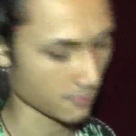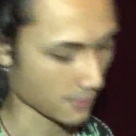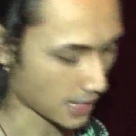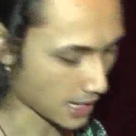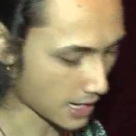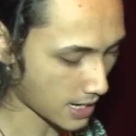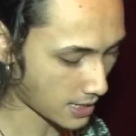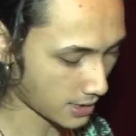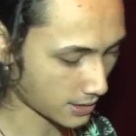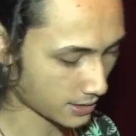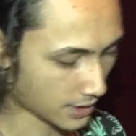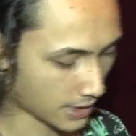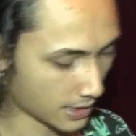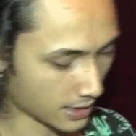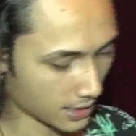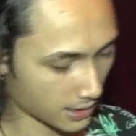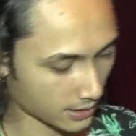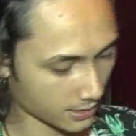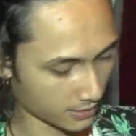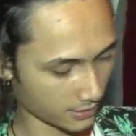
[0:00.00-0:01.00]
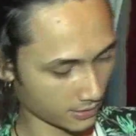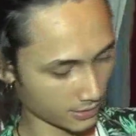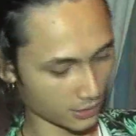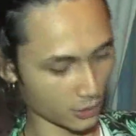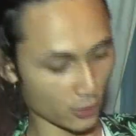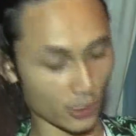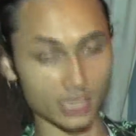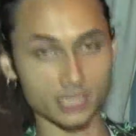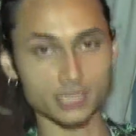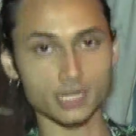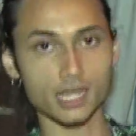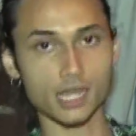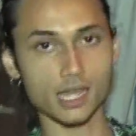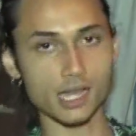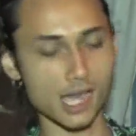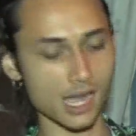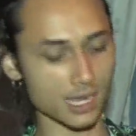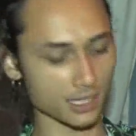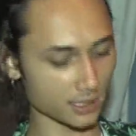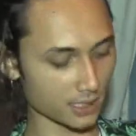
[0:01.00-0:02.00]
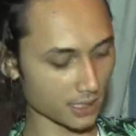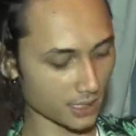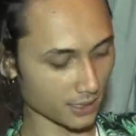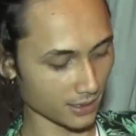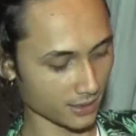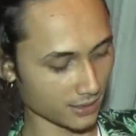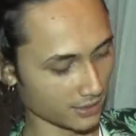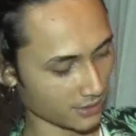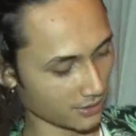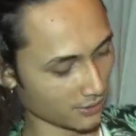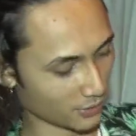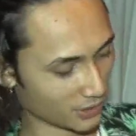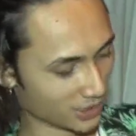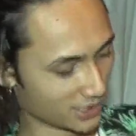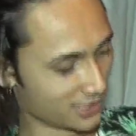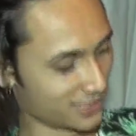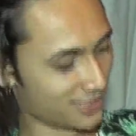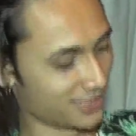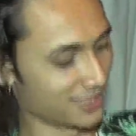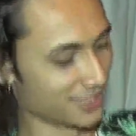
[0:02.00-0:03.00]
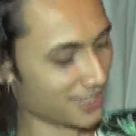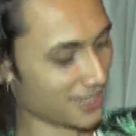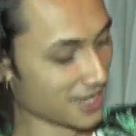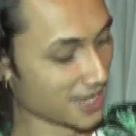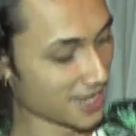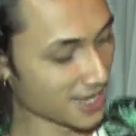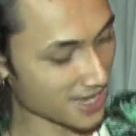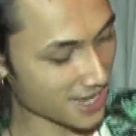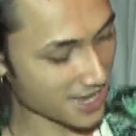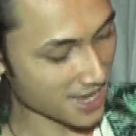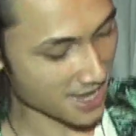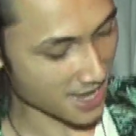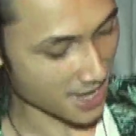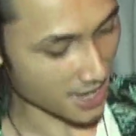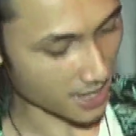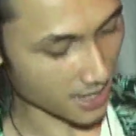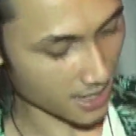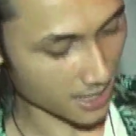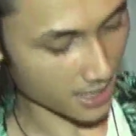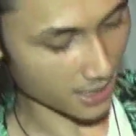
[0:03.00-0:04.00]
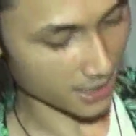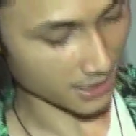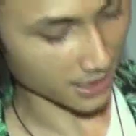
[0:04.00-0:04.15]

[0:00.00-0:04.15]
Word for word: merah standar USA asli wis uh,